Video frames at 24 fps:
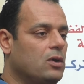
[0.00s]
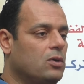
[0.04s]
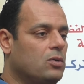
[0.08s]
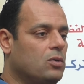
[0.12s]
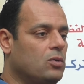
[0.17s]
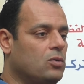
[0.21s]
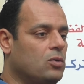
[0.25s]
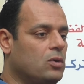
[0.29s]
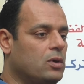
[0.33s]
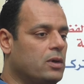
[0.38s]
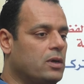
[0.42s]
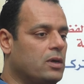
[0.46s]

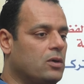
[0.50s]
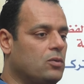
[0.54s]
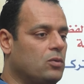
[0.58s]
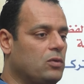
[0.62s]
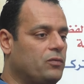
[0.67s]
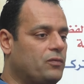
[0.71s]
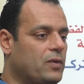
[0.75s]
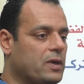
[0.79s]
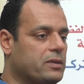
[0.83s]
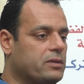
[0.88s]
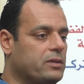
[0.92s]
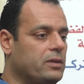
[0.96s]

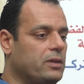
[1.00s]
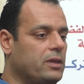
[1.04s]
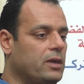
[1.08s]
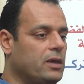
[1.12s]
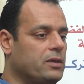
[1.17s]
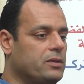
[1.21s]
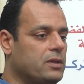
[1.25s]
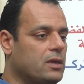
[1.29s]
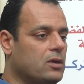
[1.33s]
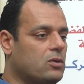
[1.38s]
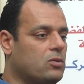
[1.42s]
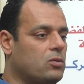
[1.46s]
والفضل
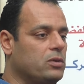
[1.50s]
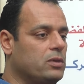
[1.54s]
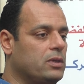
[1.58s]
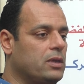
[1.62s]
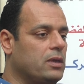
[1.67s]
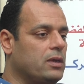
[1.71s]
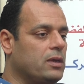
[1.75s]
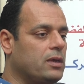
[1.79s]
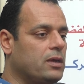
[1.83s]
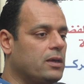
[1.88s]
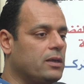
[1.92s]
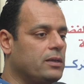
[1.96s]
هذا
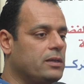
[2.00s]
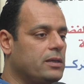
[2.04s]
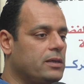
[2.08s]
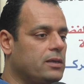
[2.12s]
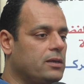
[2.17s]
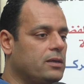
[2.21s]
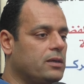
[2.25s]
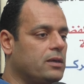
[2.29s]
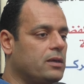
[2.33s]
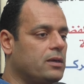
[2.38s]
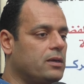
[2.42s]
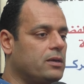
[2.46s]
كله
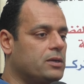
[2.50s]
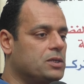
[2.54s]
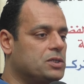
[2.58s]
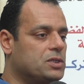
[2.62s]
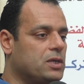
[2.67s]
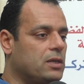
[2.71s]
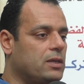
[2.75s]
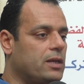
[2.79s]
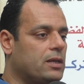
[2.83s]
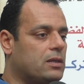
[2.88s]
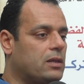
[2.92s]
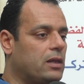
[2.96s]

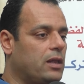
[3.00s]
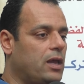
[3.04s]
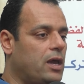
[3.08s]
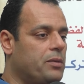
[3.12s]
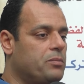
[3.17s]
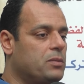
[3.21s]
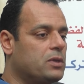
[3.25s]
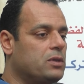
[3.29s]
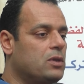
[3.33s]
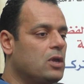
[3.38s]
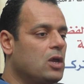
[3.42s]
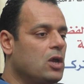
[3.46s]
لرجالات
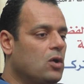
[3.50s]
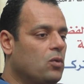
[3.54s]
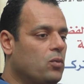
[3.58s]
الامن